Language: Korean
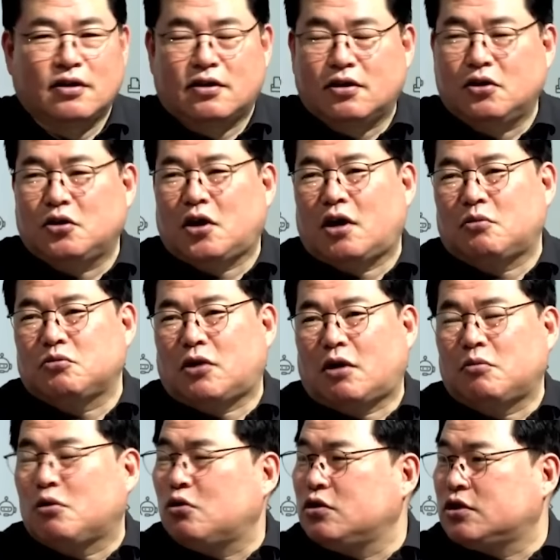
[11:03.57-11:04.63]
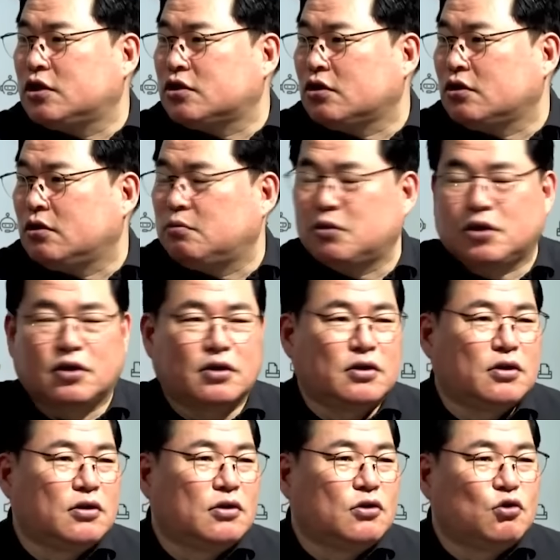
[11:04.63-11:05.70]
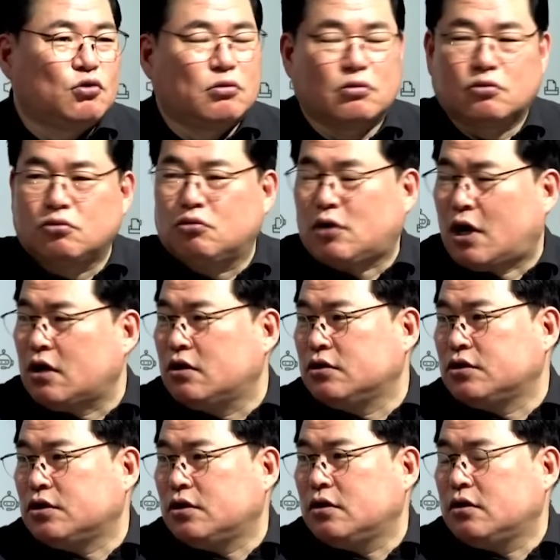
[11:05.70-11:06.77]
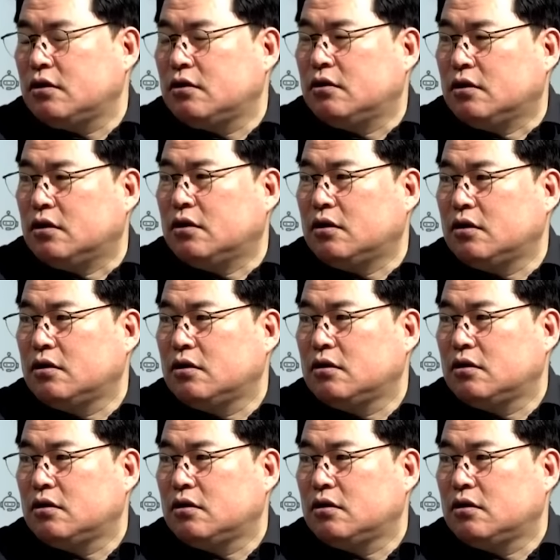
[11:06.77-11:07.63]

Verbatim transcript: 그래 어. 나 나보고 이제 저기 뭐야 그리고간 거지. 어. 예.